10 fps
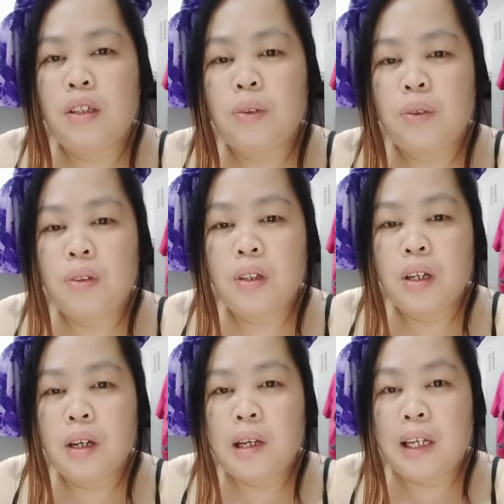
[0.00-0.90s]
yun
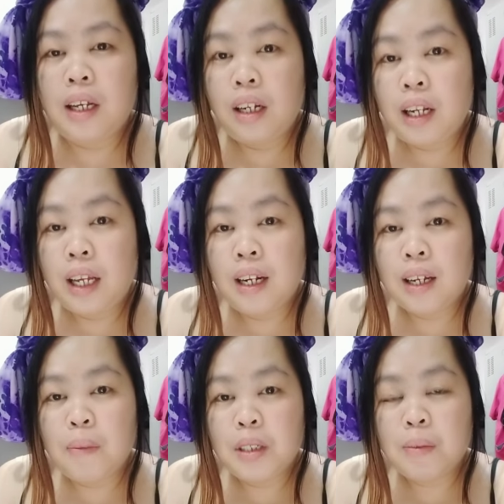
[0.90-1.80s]
ill na ill
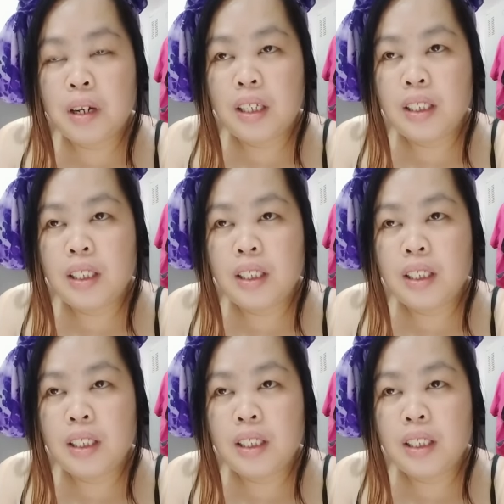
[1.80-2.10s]
kami sa mga